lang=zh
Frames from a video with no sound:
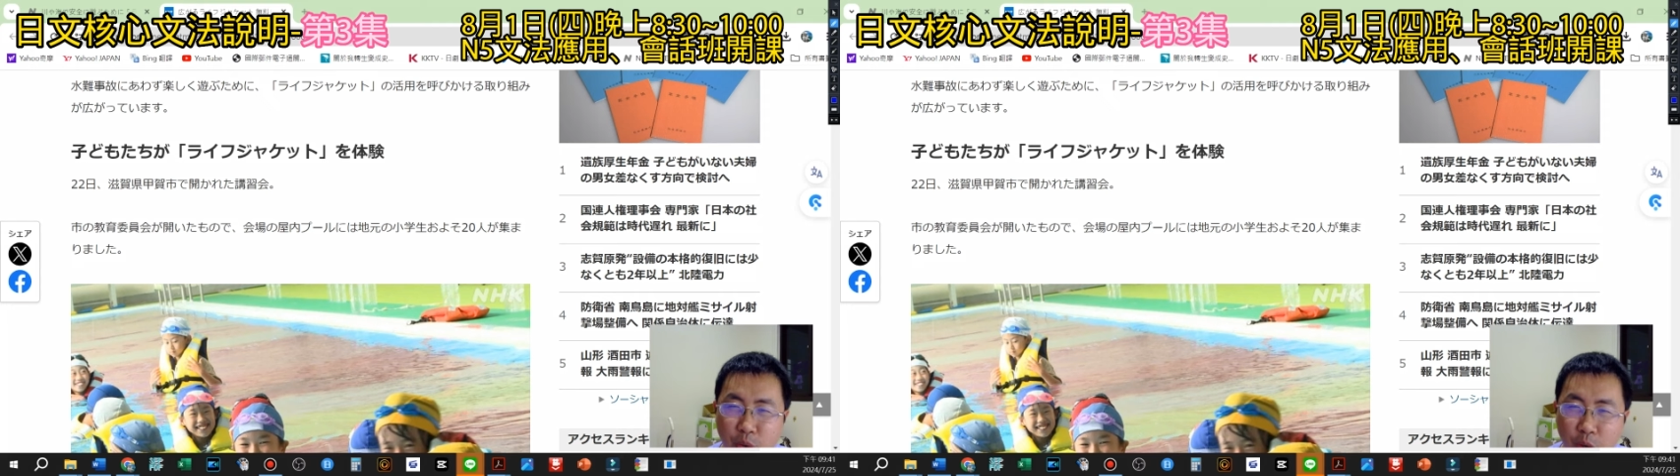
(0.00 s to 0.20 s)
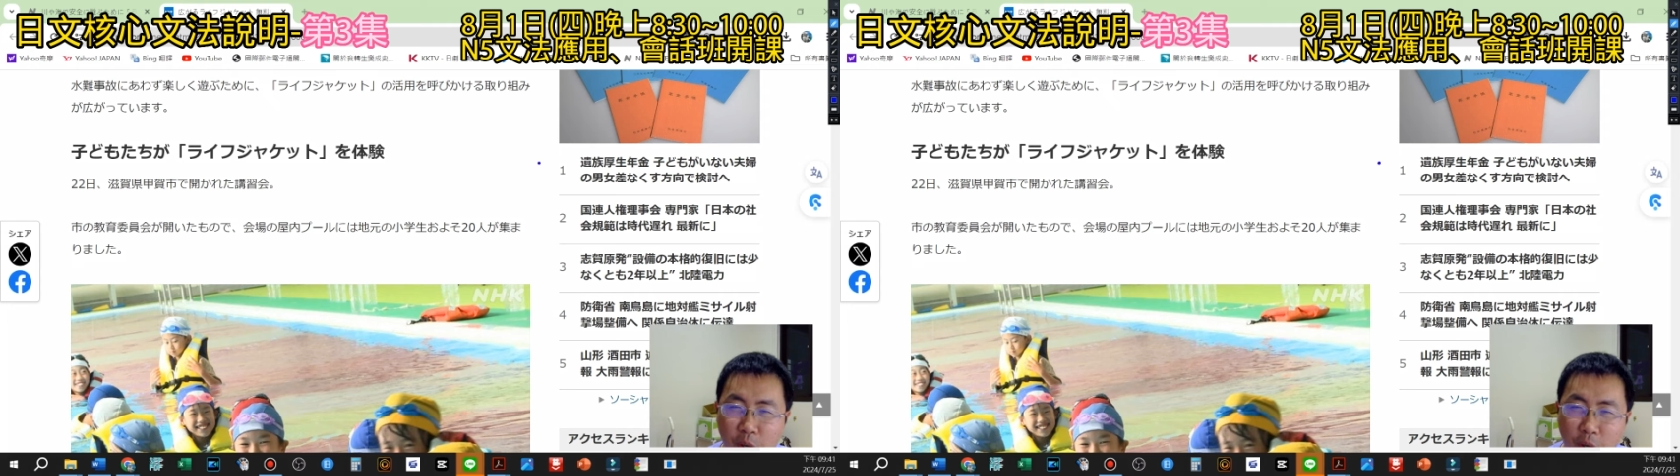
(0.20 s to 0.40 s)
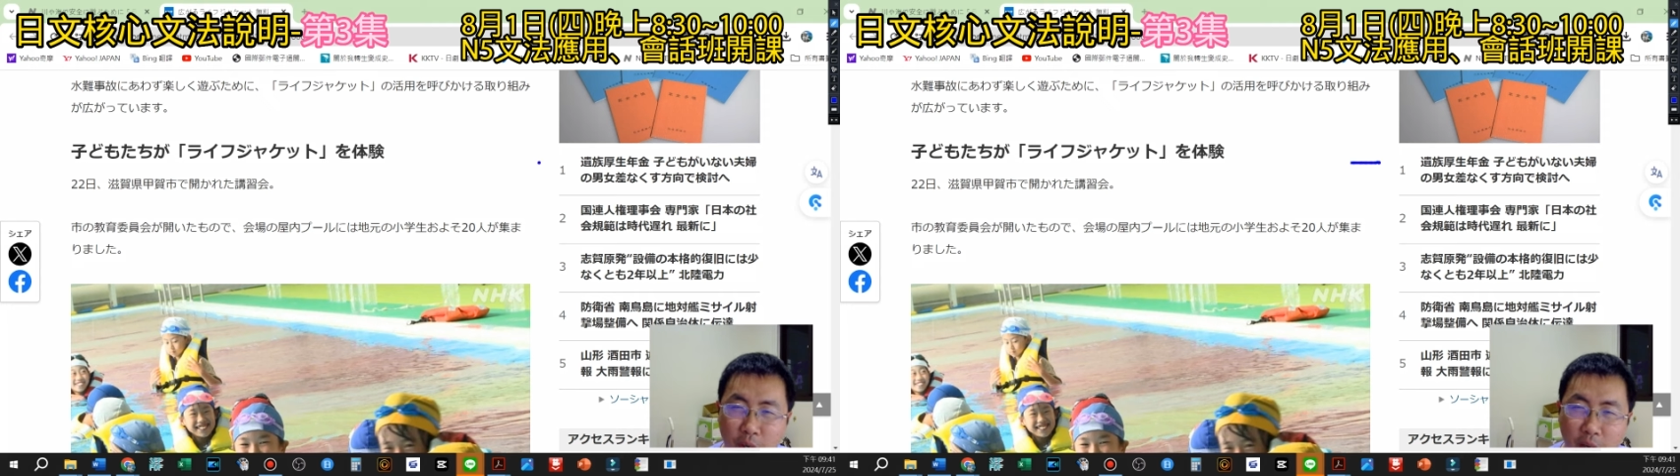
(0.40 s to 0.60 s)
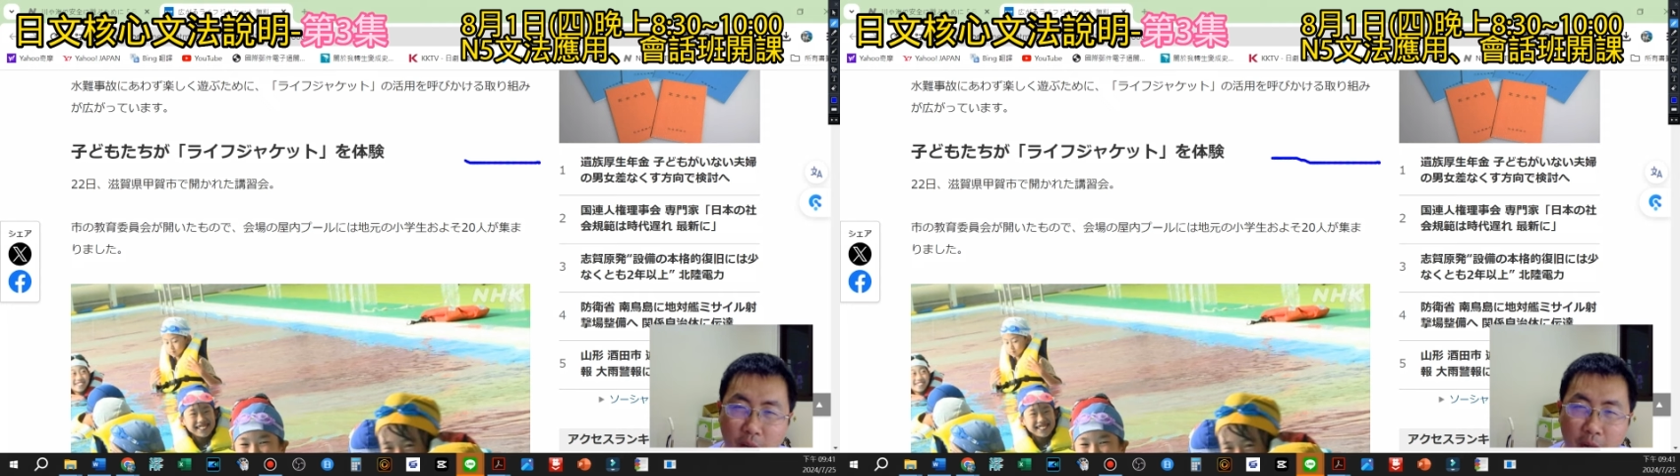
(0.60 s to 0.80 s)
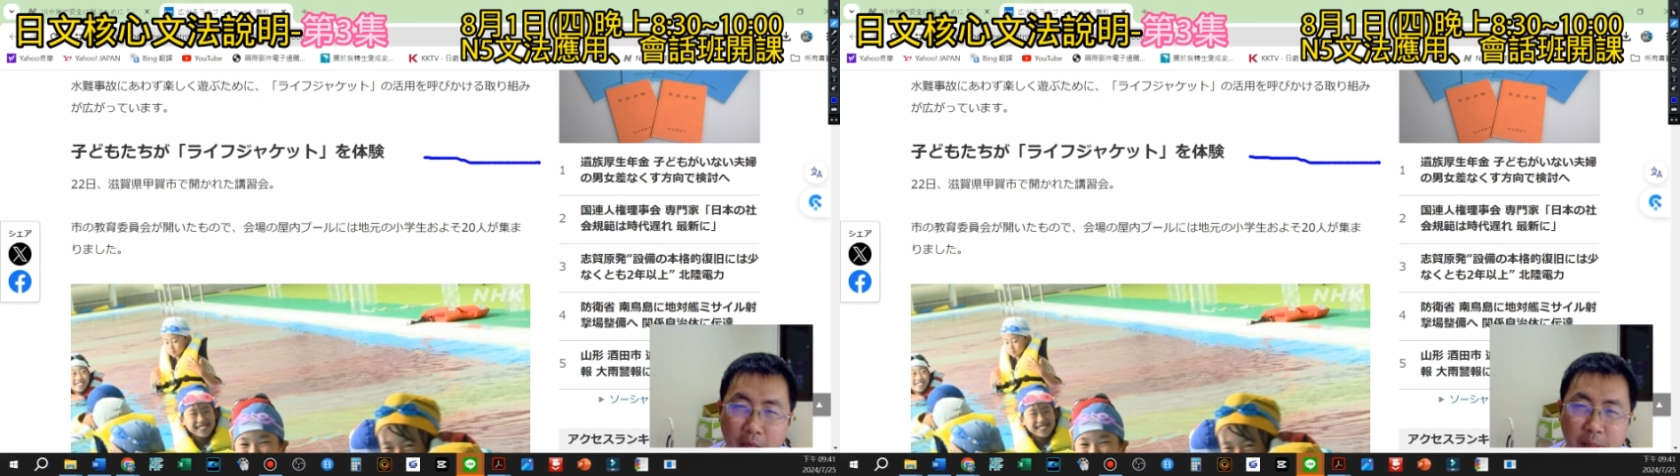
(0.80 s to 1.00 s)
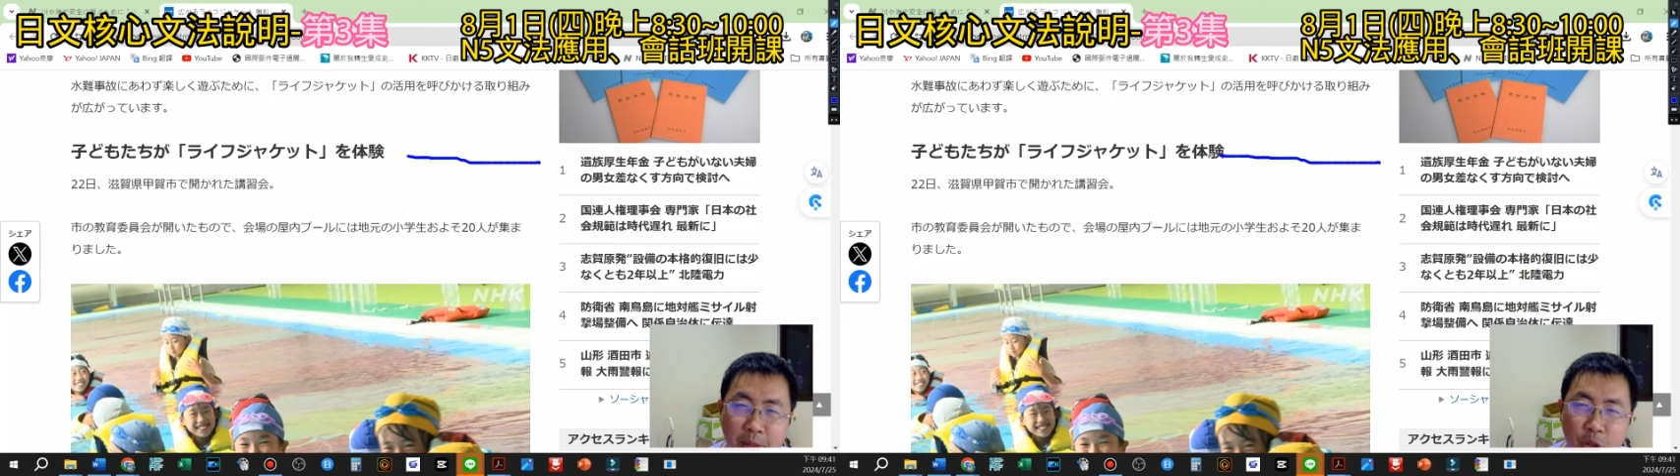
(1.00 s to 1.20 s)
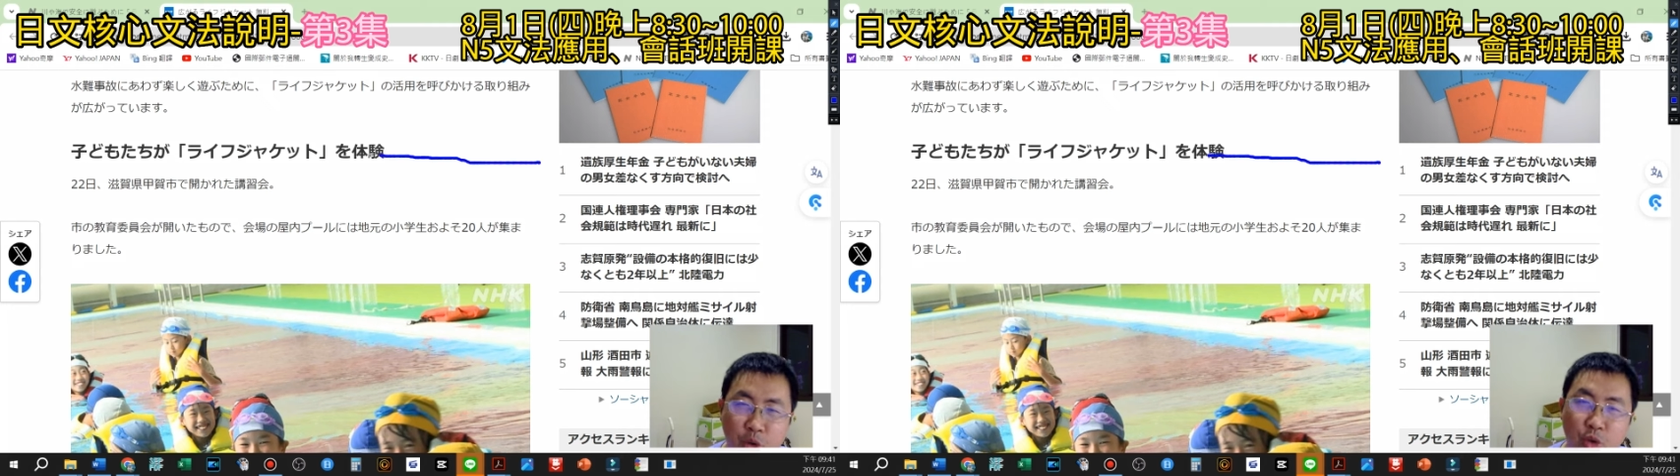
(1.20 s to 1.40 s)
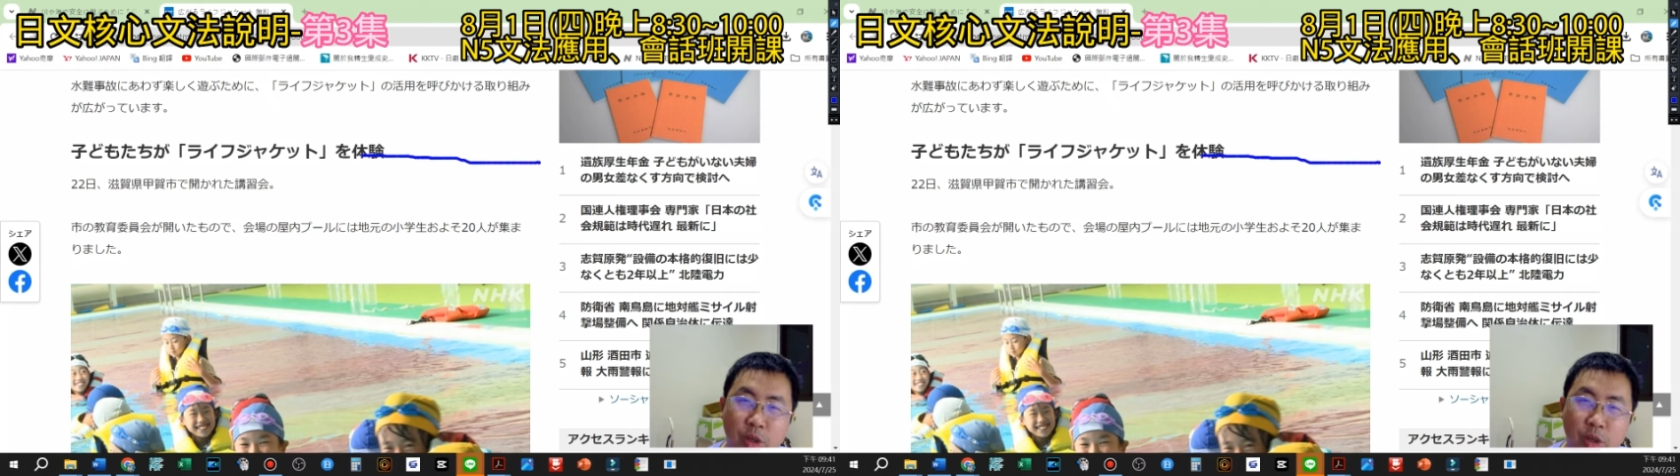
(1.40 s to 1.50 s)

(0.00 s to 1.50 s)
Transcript: 说，好，这边是路，